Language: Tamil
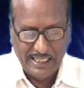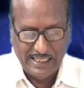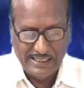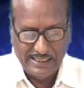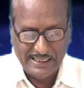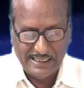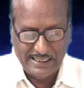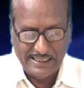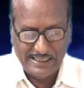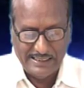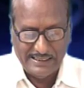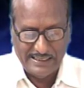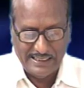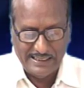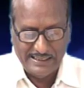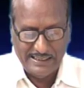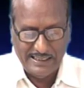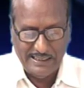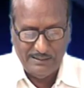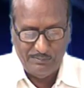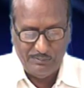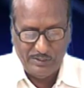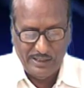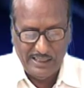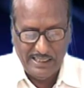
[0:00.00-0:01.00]
அதற்கு
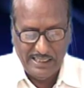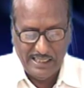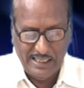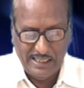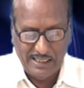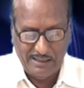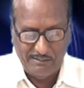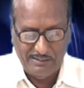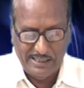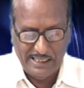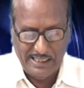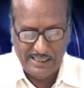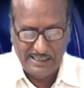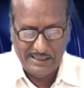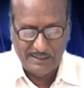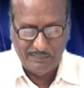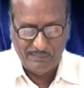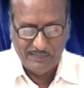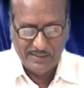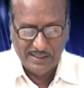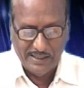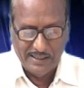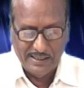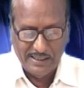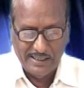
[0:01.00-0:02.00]
தந்தை பெரியார் அவர்கள்
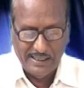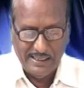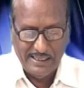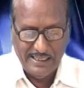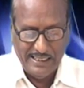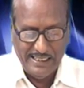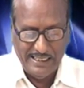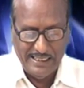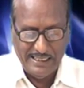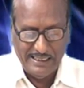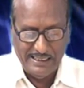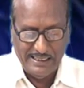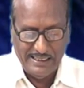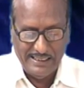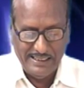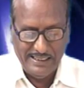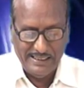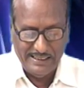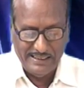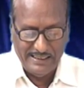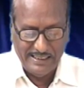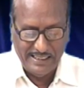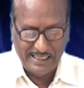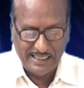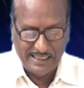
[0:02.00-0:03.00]
நீங்கள்
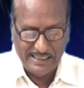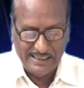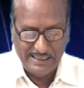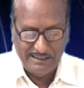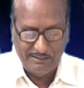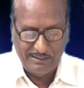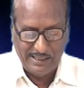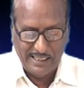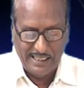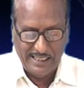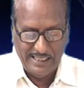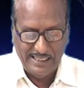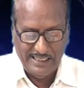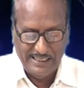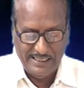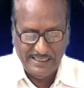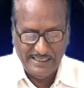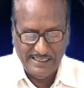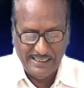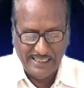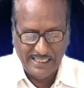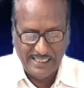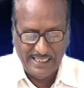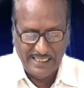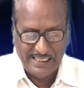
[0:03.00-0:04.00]
இறந்தவர்களை
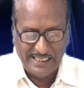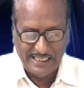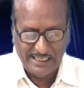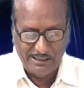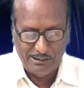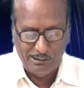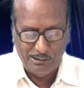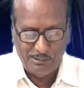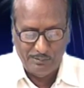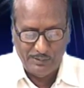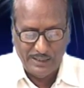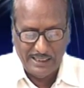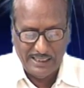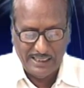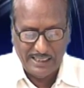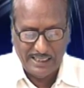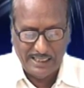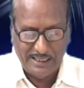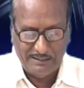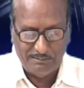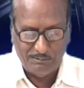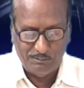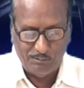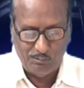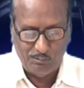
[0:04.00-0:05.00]
எரிக்கவும் வேண்டாம்